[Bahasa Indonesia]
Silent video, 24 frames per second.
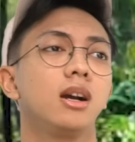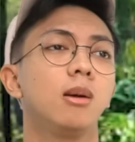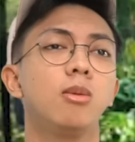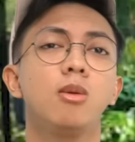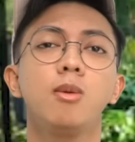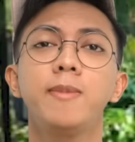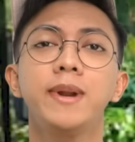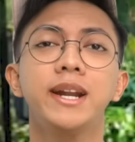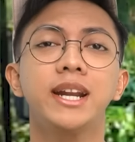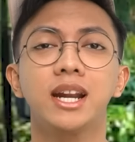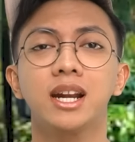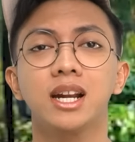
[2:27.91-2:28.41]

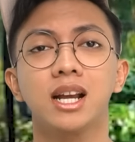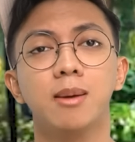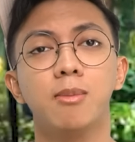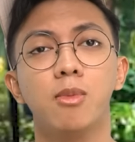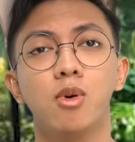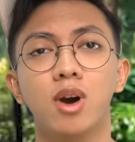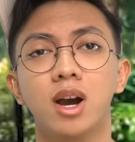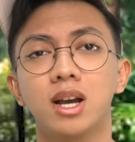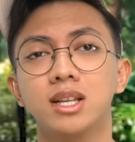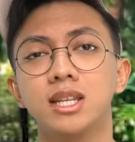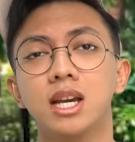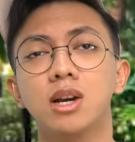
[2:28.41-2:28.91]
Kamu bener gak
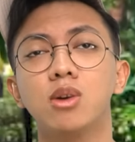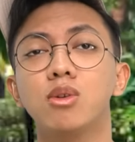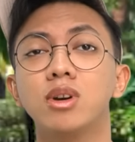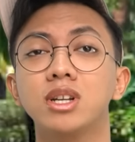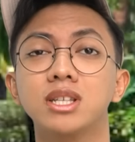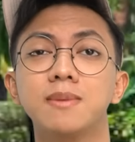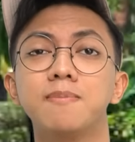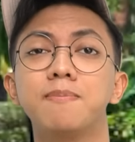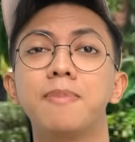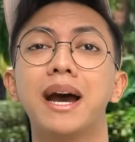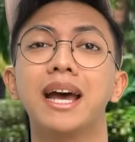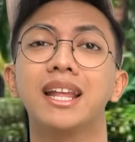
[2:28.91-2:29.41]
mau ngasih aku
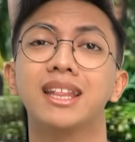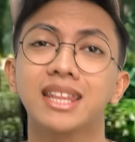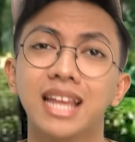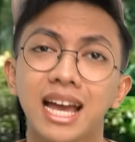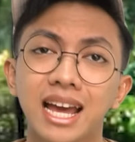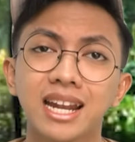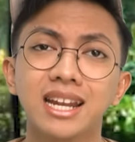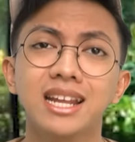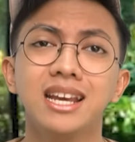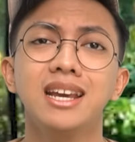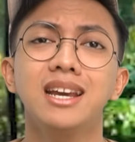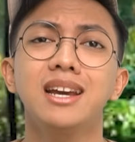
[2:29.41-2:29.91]

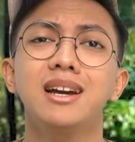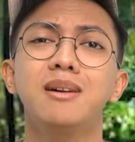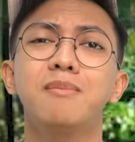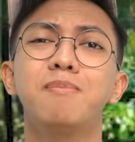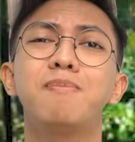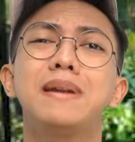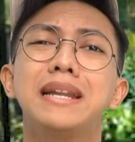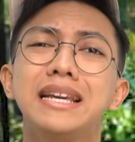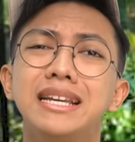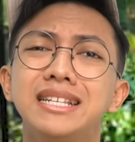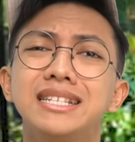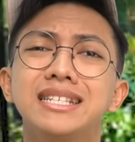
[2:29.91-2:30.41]
kesempatan?
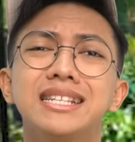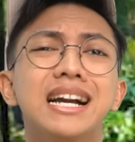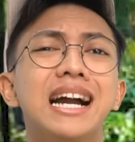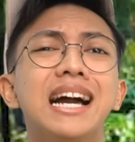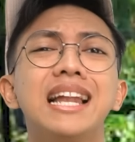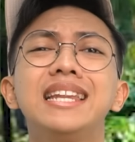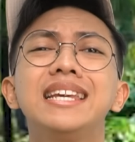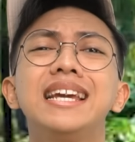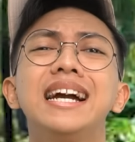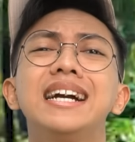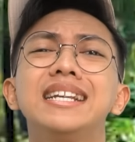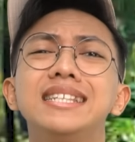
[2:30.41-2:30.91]
Please
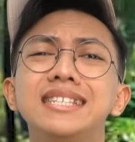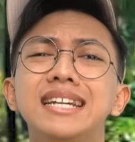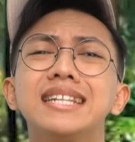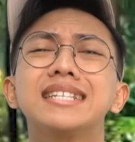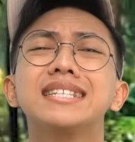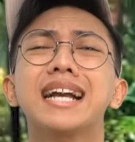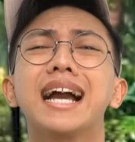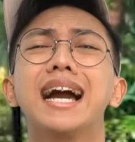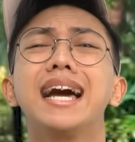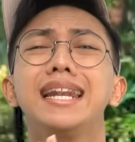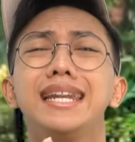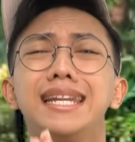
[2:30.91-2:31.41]
sekali aja,
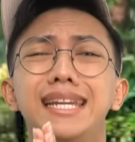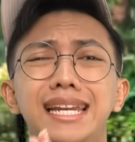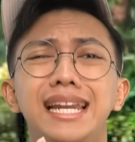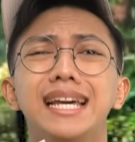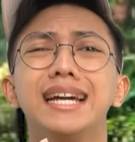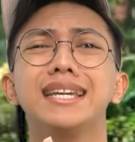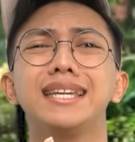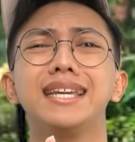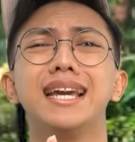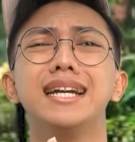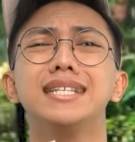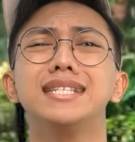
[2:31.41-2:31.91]
sekali
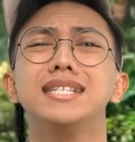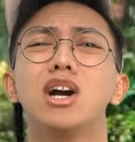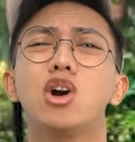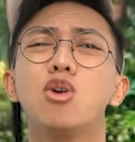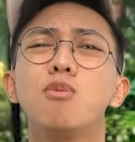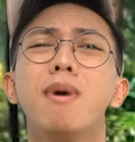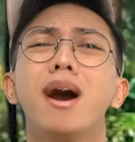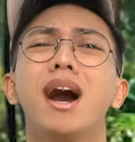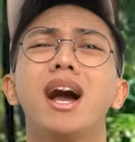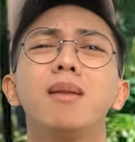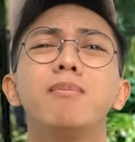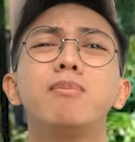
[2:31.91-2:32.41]
lagi aja aku
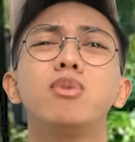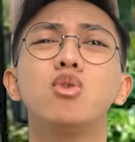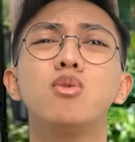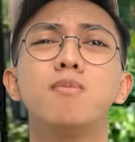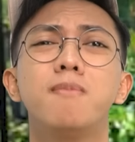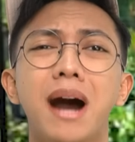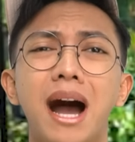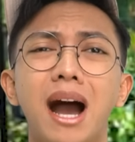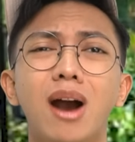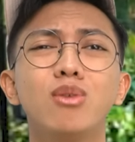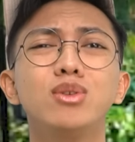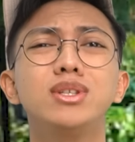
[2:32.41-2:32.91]
bakal
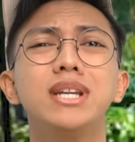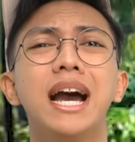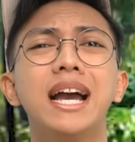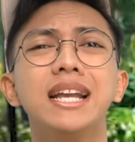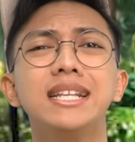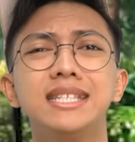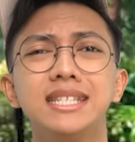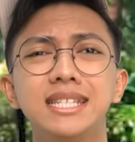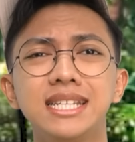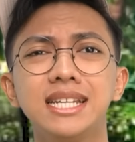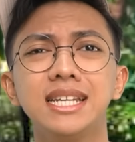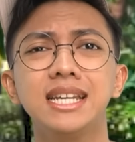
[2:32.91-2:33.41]
berubah, aku
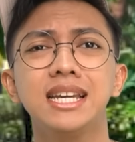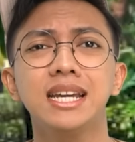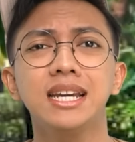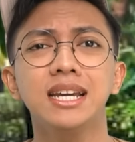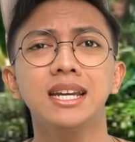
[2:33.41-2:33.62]
janji.